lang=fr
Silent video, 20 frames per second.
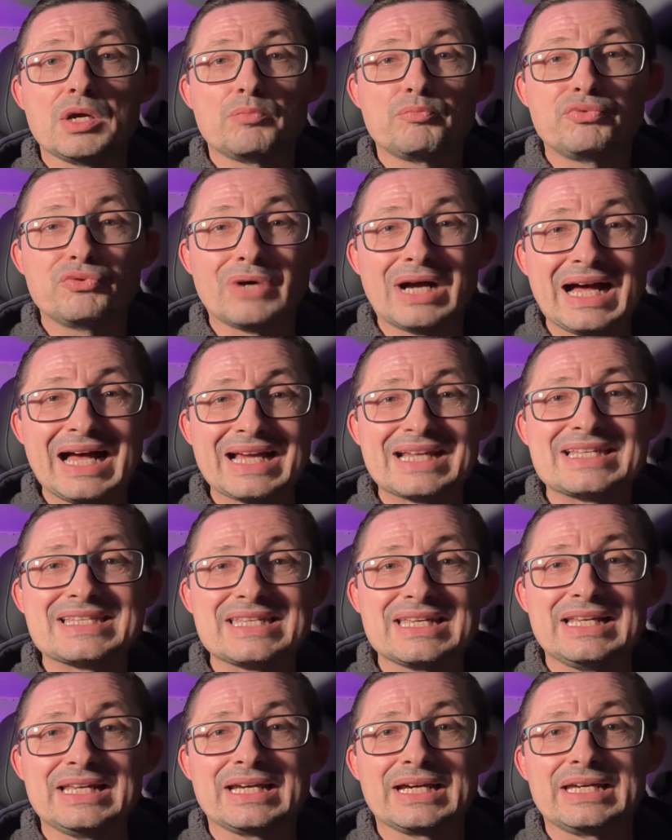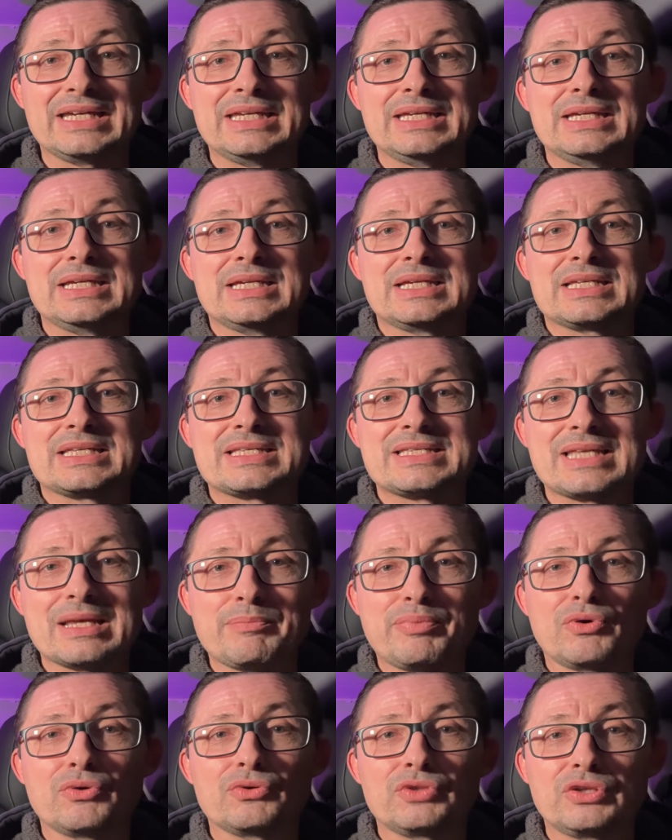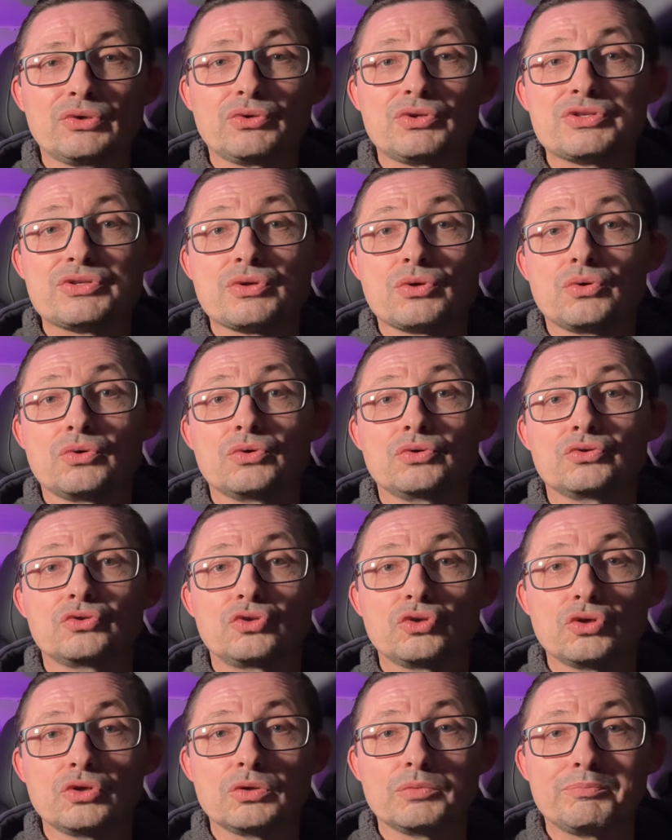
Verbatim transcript: pour accélérer sa production de